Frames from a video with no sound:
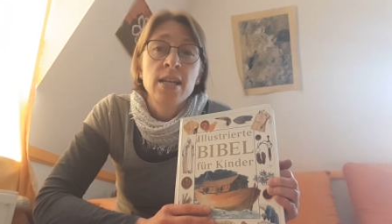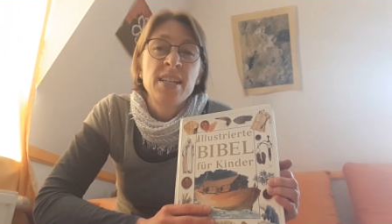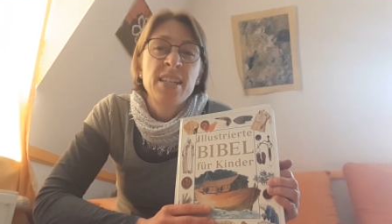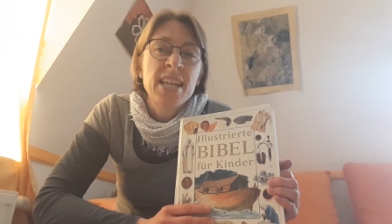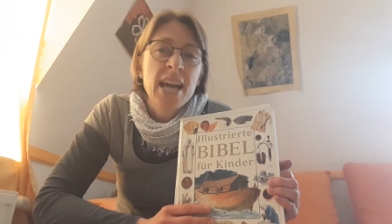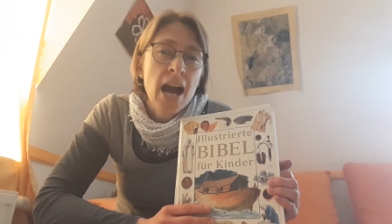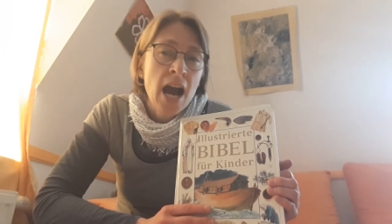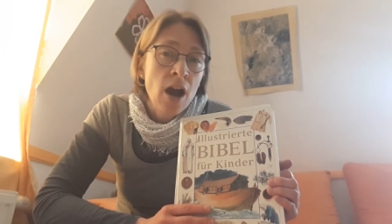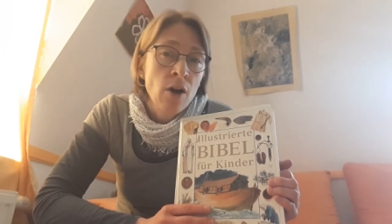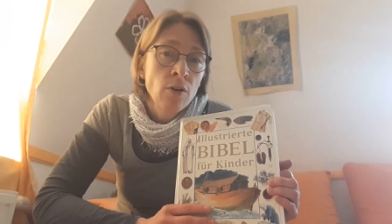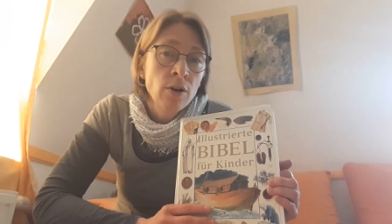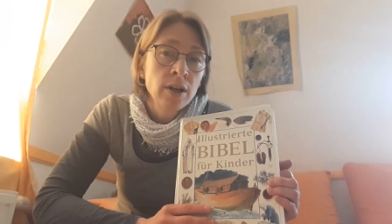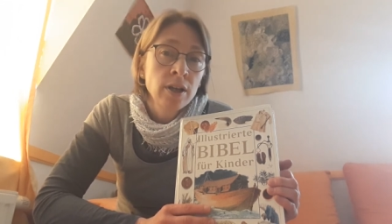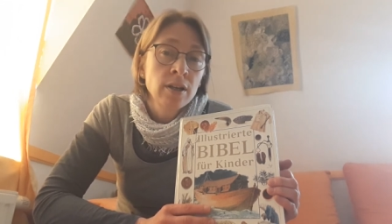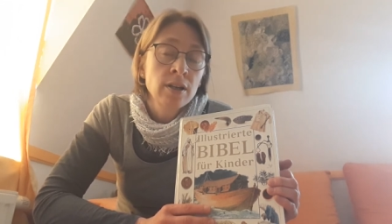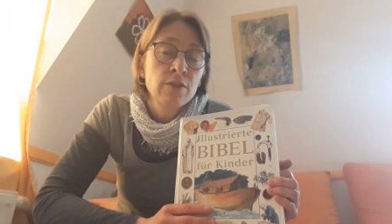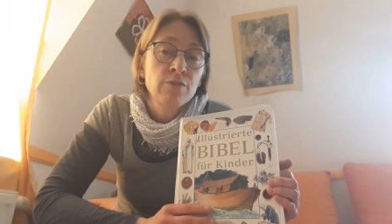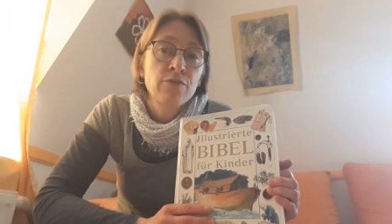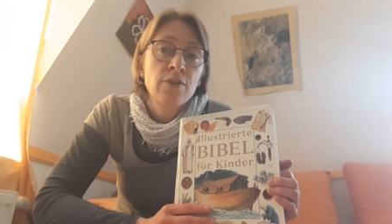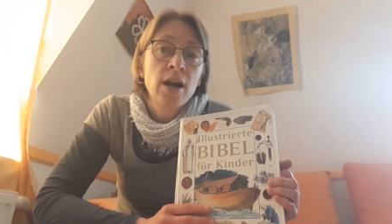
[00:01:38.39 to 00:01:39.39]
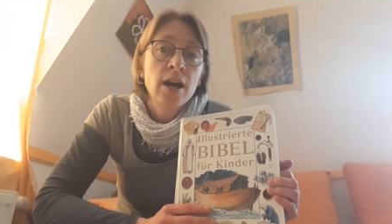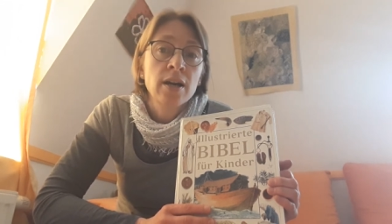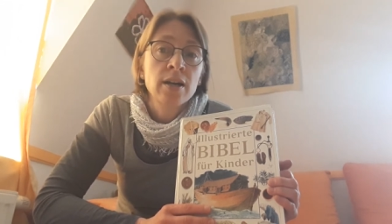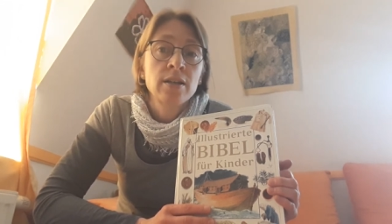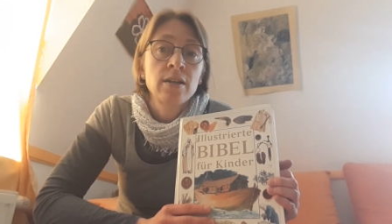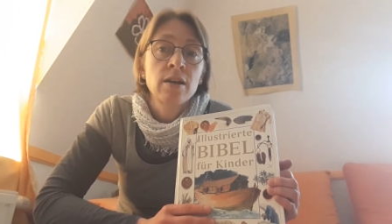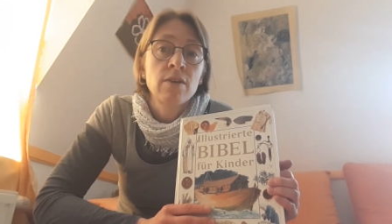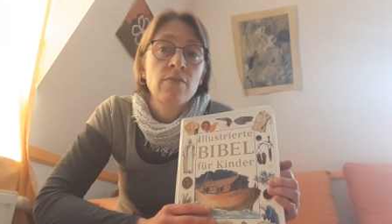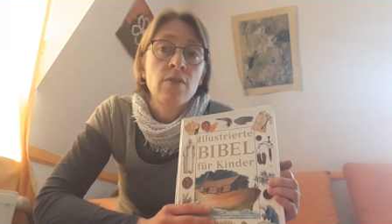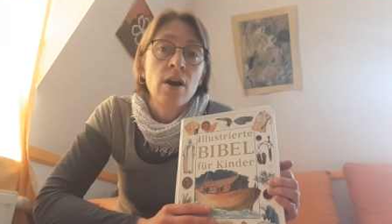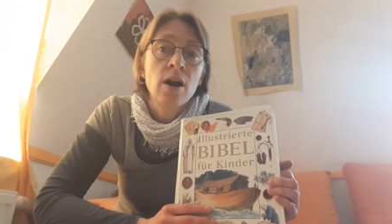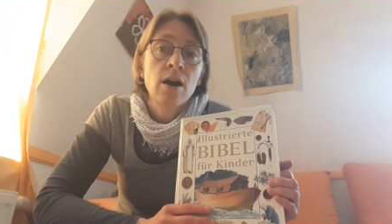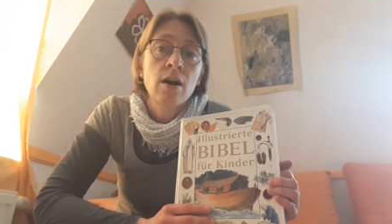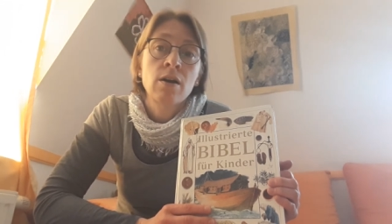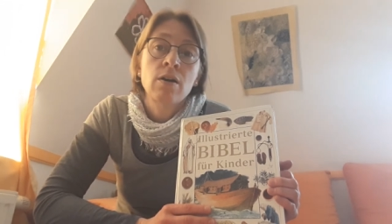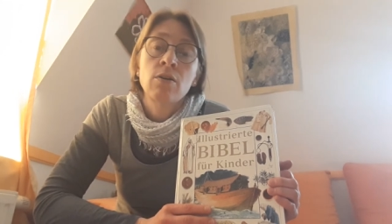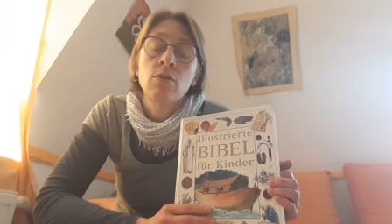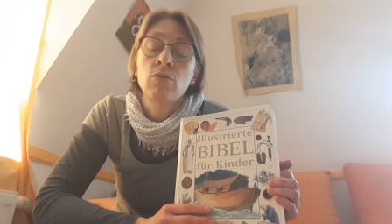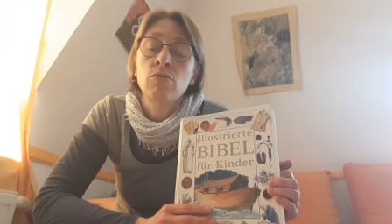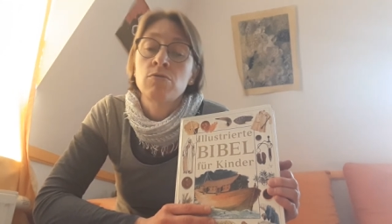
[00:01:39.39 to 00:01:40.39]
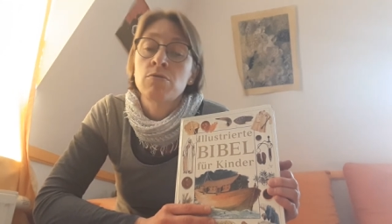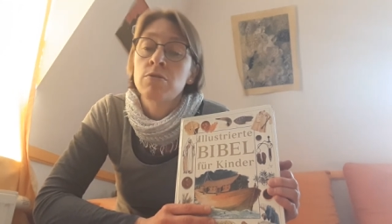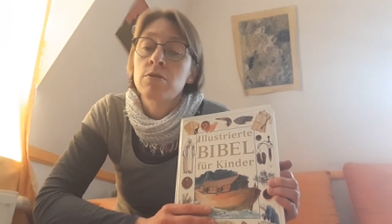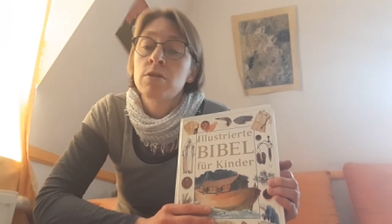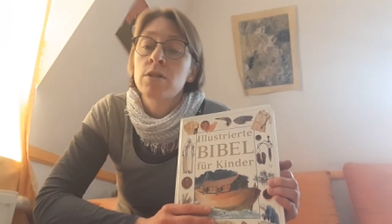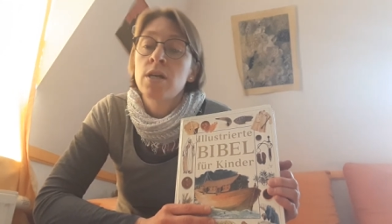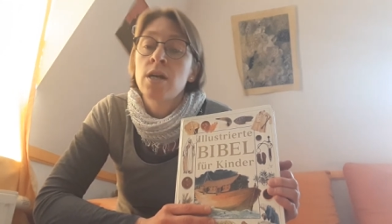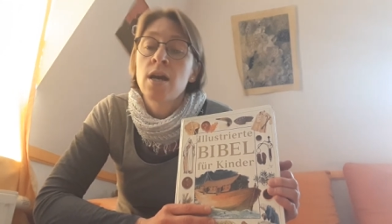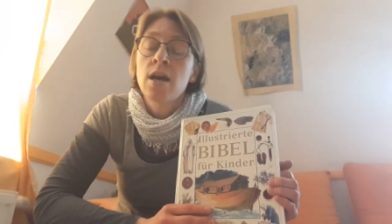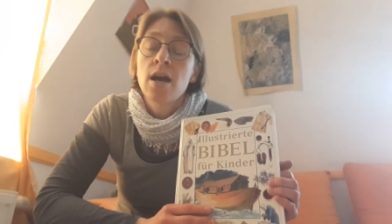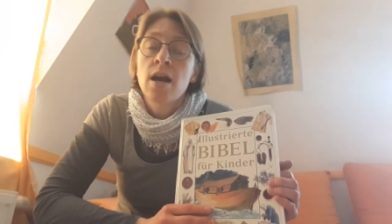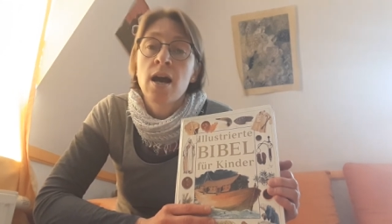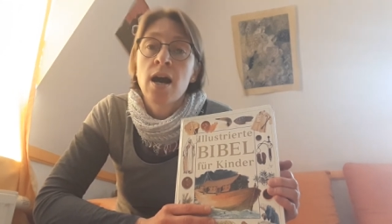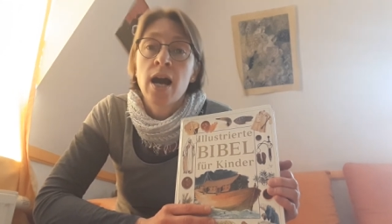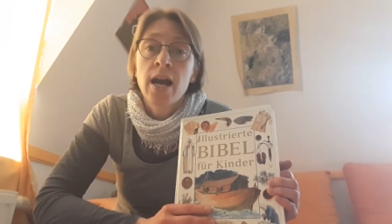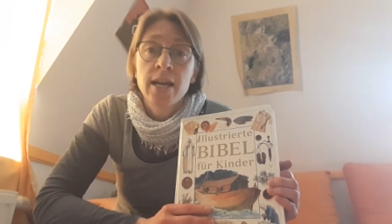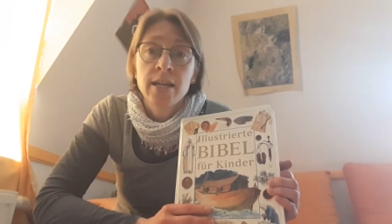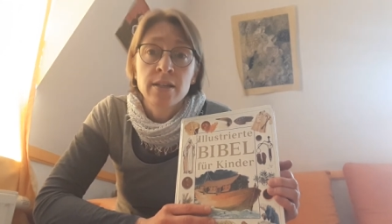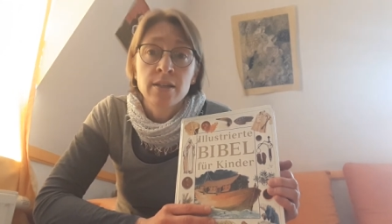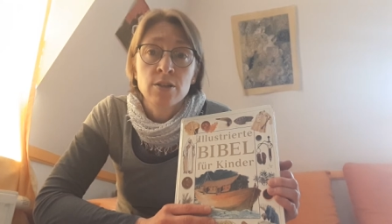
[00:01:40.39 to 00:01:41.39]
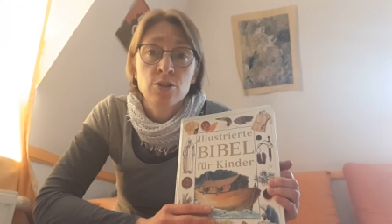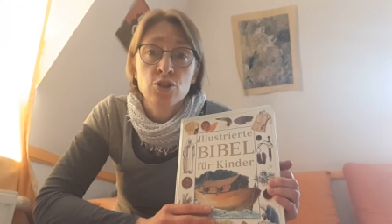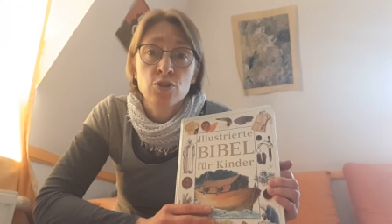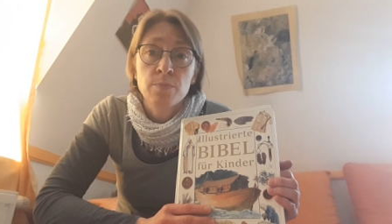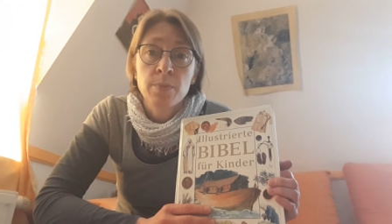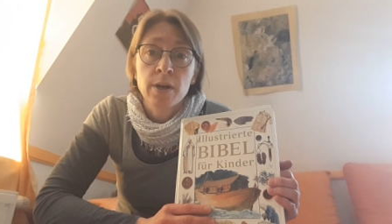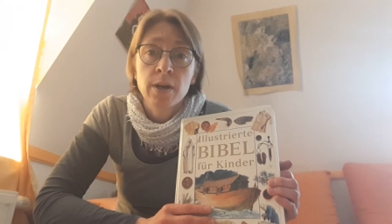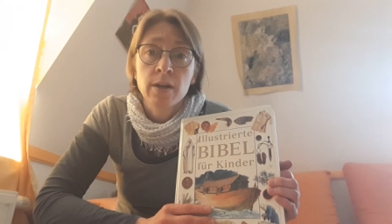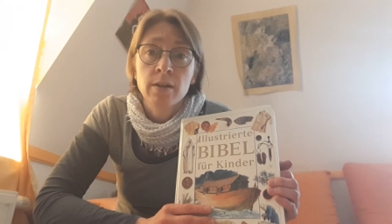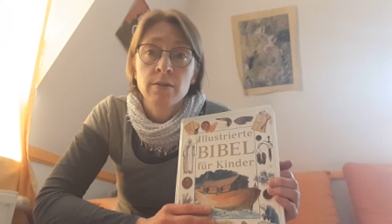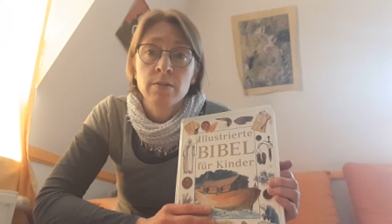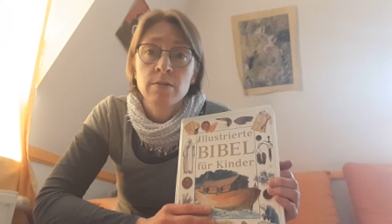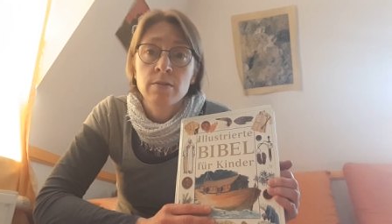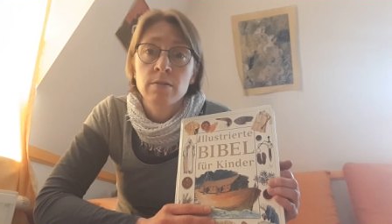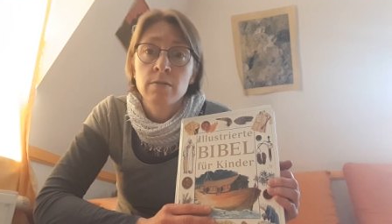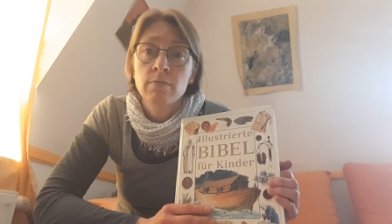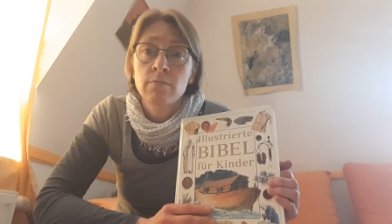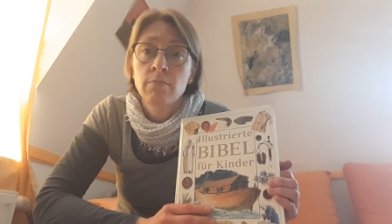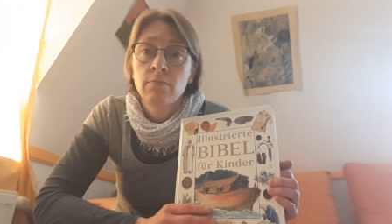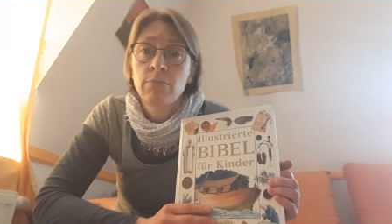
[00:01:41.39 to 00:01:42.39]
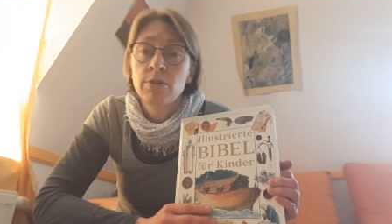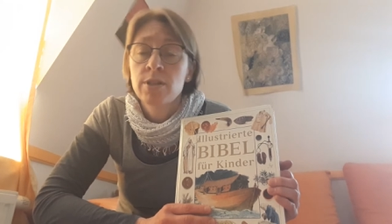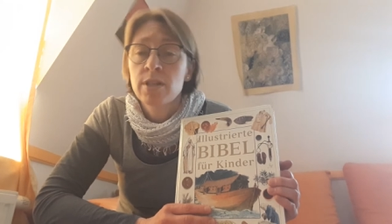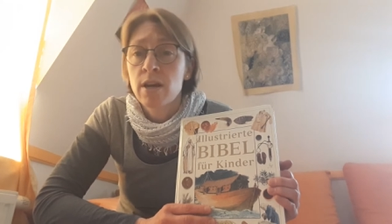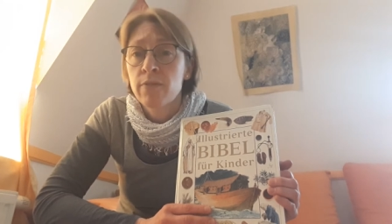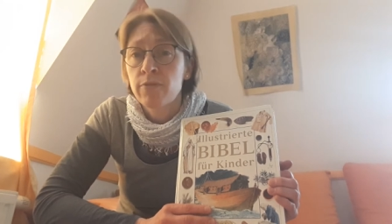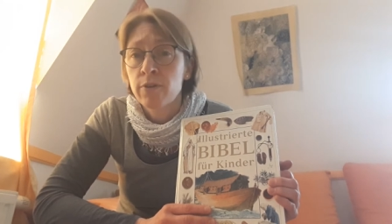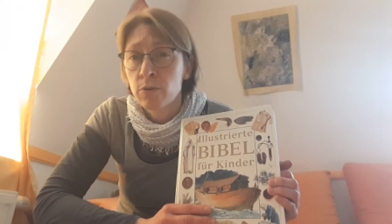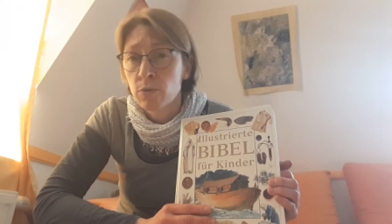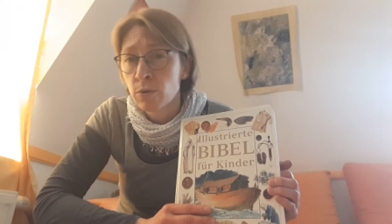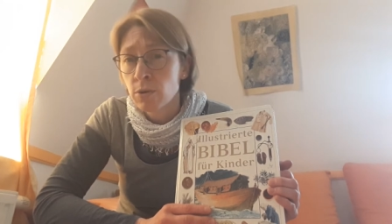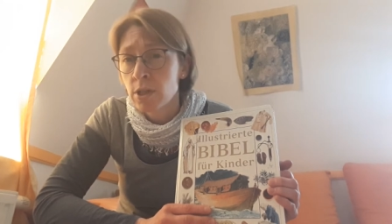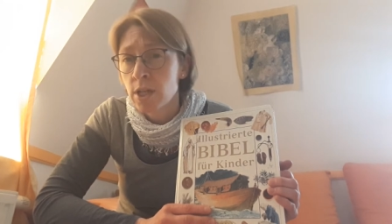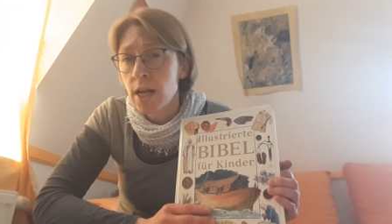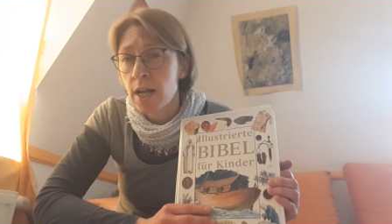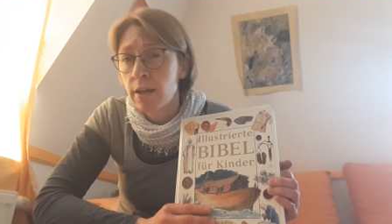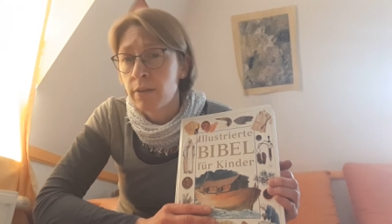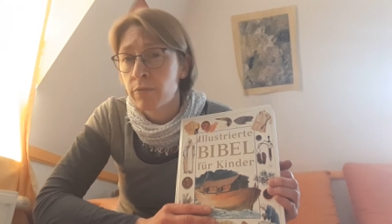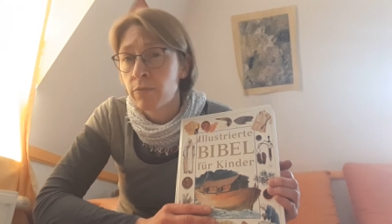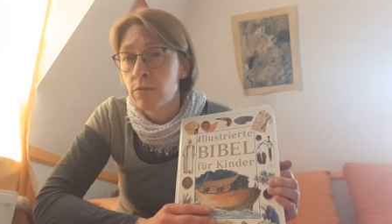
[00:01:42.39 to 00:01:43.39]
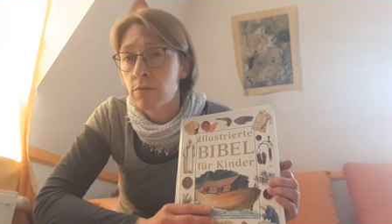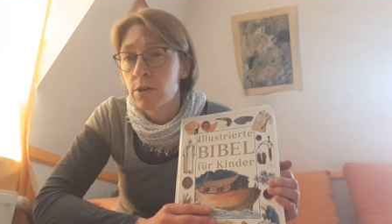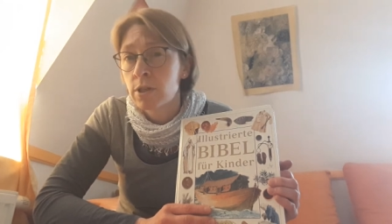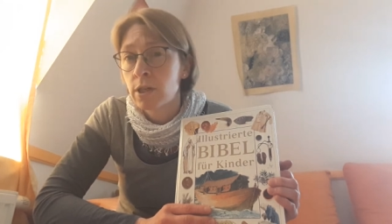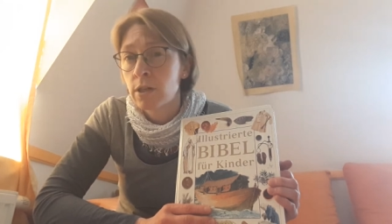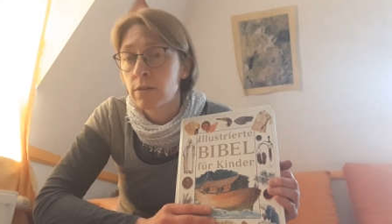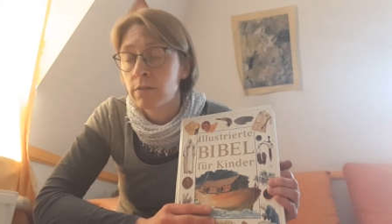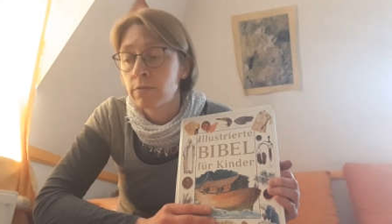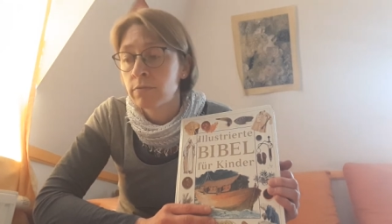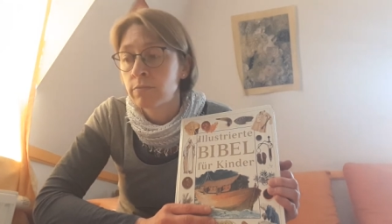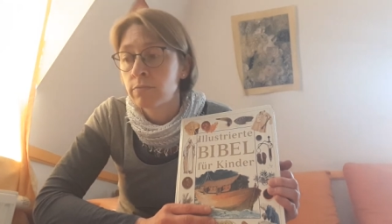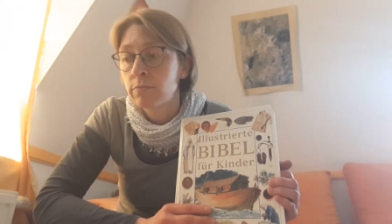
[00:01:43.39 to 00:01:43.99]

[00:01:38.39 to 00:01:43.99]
der auch ein Gefangener war und eingesperrt, bis er verurteilt wurde.